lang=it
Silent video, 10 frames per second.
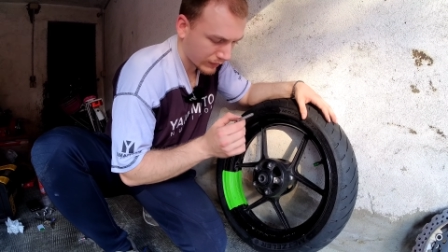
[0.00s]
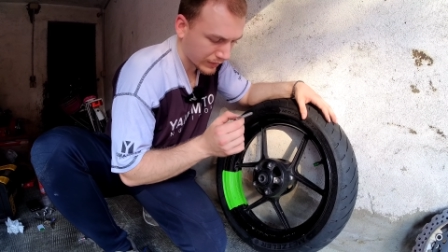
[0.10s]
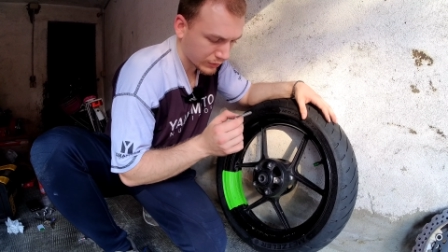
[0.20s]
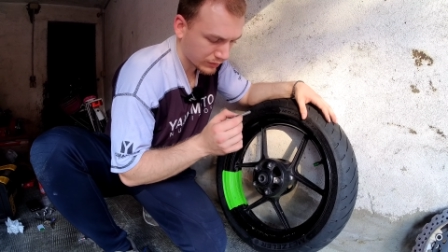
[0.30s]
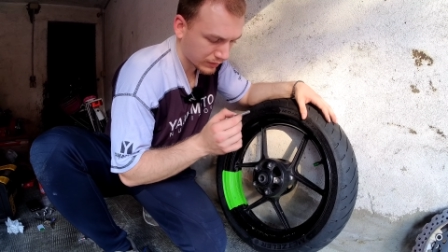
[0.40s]

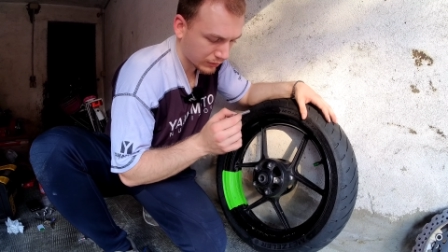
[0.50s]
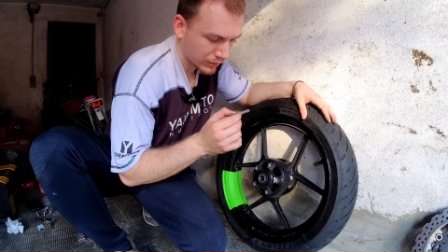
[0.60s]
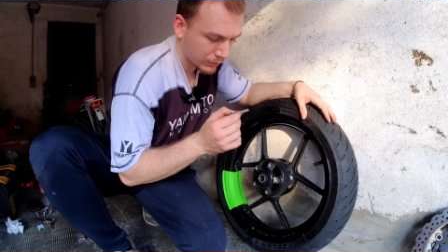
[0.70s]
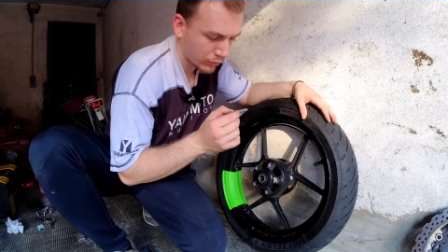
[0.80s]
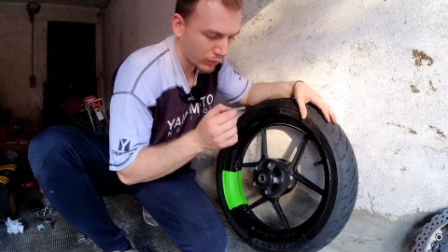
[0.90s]
Quasi c'è un
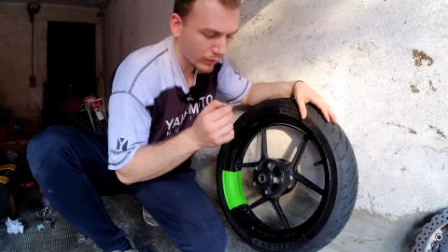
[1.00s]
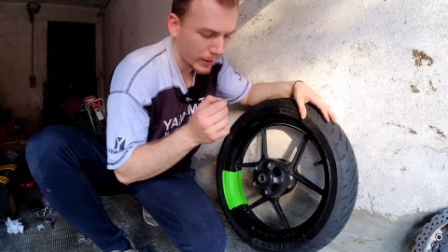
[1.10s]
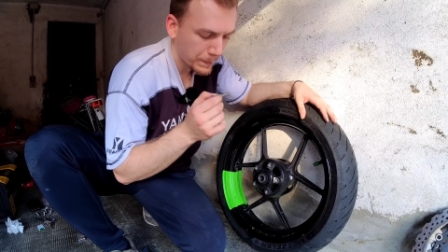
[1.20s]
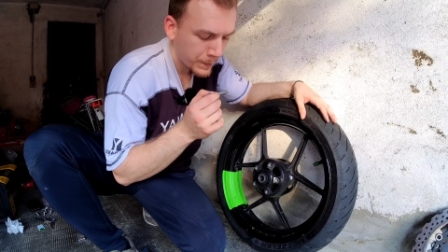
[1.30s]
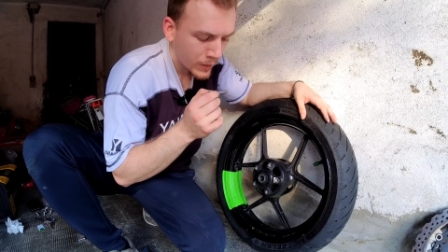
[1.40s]
sacco di
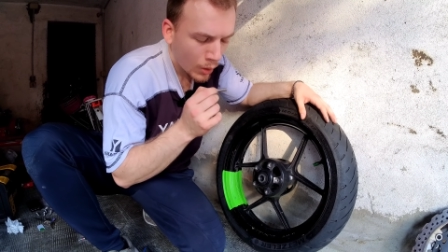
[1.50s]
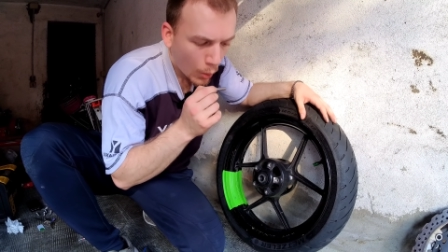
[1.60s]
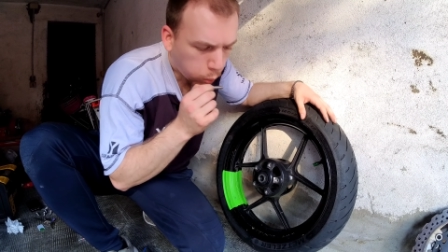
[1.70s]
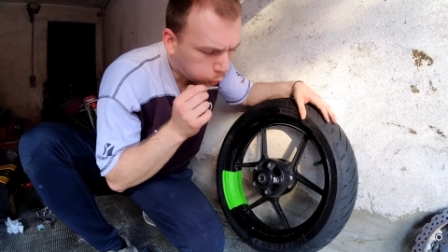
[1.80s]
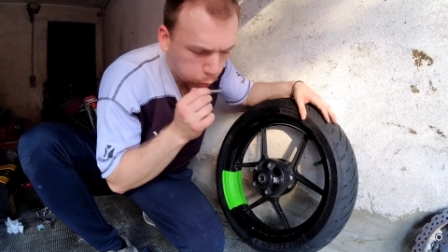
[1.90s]
polvere.
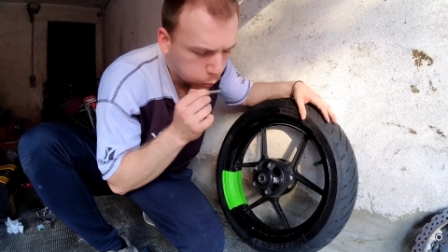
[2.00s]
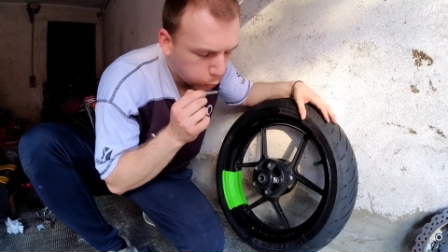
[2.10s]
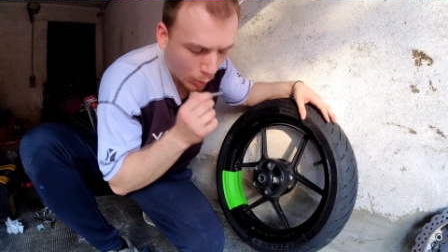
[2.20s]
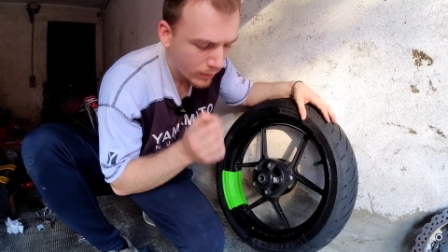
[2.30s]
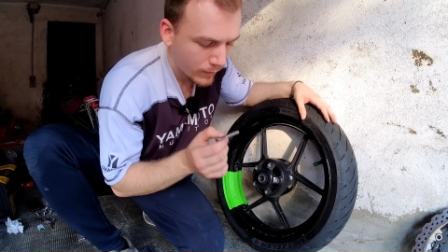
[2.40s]

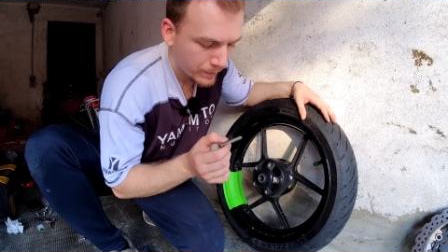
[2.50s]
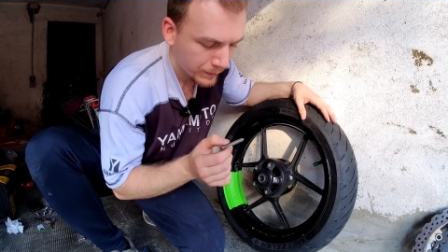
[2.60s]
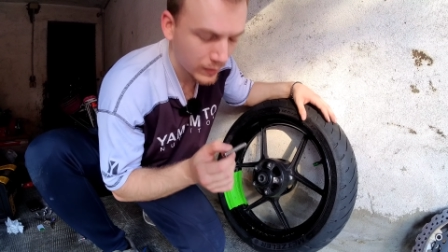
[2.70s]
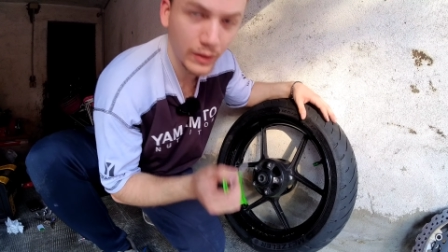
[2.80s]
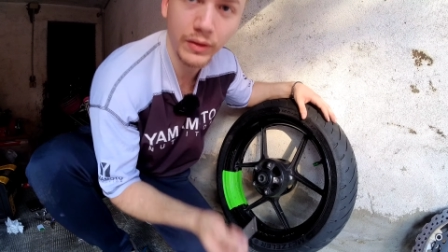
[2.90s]

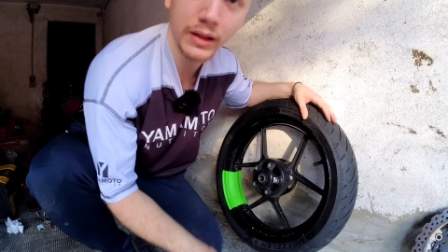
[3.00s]
Di